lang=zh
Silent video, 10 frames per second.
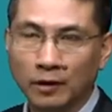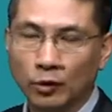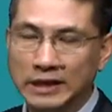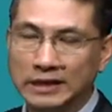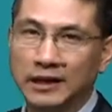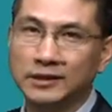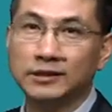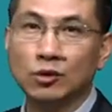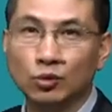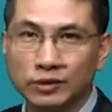会影响你
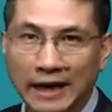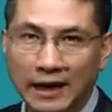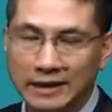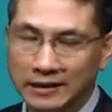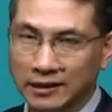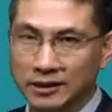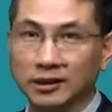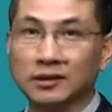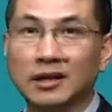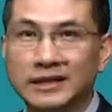的股价，影响你
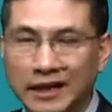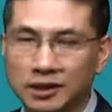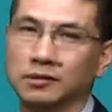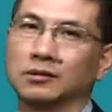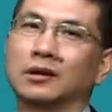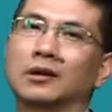整个的价值。